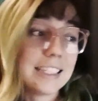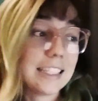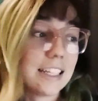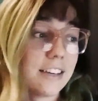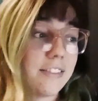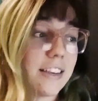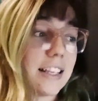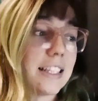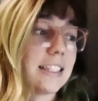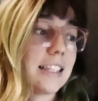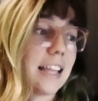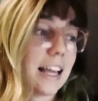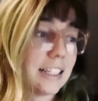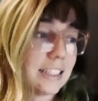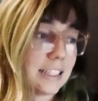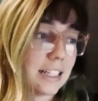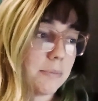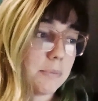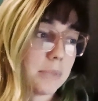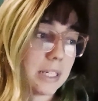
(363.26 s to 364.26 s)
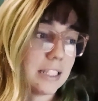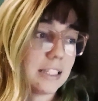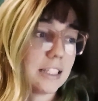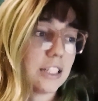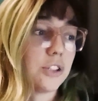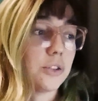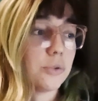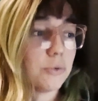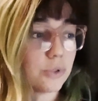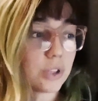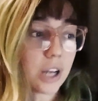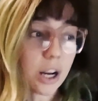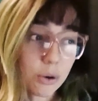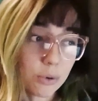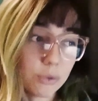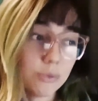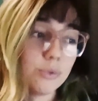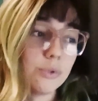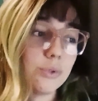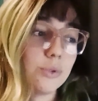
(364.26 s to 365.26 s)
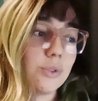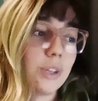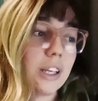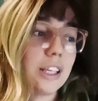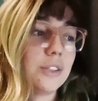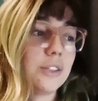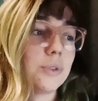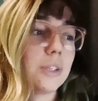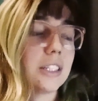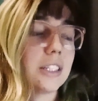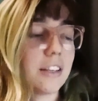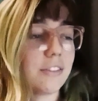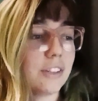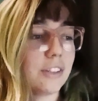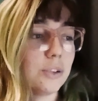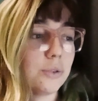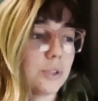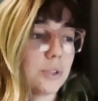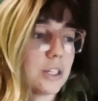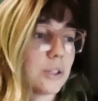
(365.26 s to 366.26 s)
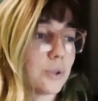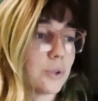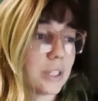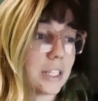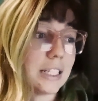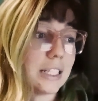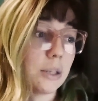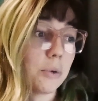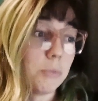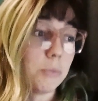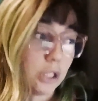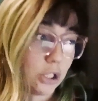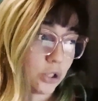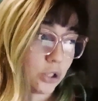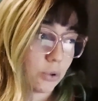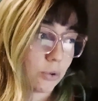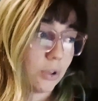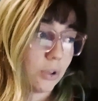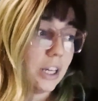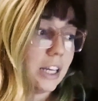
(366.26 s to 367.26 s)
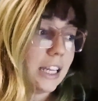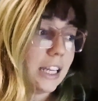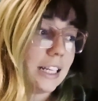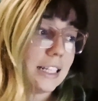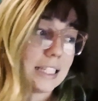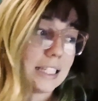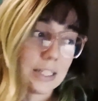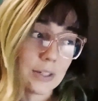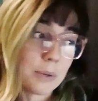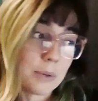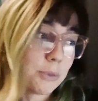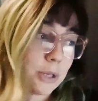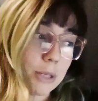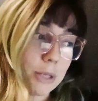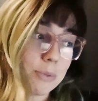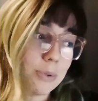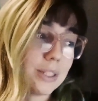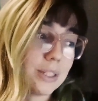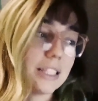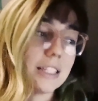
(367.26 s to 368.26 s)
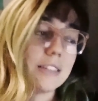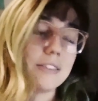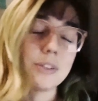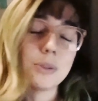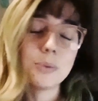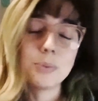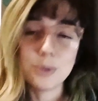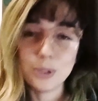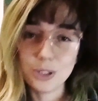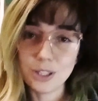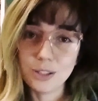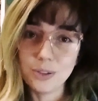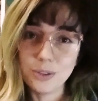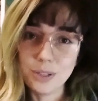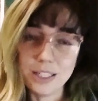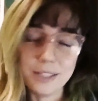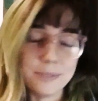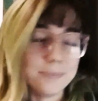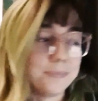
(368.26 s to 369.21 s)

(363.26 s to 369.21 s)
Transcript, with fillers: através das lembranças de um jagunço em suas aventuras no sertão mítico e de seu amor impossível por Diadorim.